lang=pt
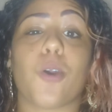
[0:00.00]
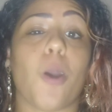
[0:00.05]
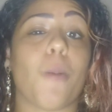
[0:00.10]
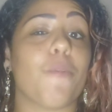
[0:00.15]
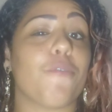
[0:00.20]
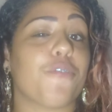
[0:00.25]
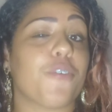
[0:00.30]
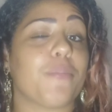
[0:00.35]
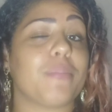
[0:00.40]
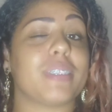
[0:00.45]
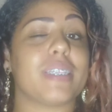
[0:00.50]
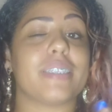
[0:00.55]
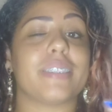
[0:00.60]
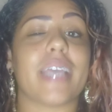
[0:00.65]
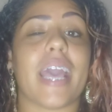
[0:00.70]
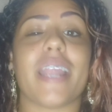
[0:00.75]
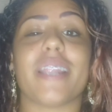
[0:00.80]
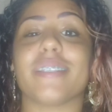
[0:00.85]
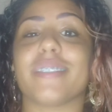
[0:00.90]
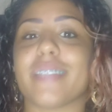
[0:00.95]
como filmes e
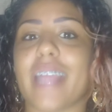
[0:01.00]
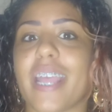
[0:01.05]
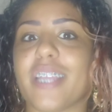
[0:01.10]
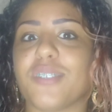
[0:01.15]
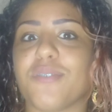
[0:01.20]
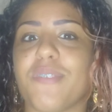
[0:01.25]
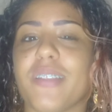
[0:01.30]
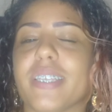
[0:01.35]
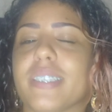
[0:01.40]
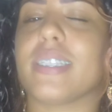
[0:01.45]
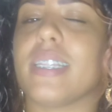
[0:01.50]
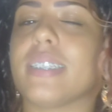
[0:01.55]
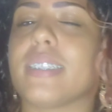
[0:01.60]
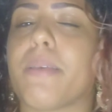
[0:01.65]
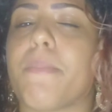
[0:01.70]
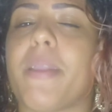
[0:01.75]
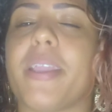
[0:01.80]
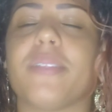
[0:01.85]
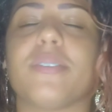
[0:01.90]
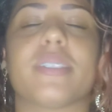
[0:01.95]
séries, Netflix,
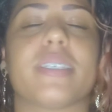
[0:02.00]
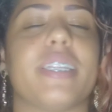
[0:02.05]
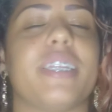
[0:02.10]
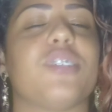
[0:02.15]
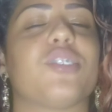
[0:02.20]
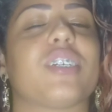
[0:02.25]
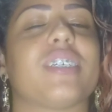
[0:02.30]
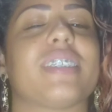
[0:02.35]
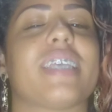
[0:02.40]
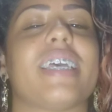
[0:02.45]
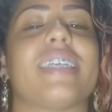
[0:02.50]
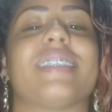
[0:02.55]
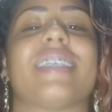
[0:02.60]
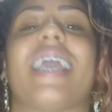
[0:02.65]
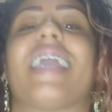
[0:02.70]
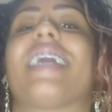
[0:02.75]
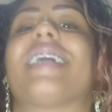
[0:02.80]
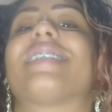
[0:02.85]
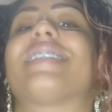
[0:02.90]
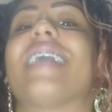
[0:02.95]
lançamentos, críticas,
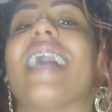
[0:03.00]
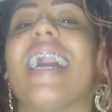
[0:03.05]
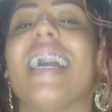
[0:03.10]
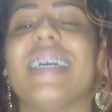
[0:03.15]
resenhas,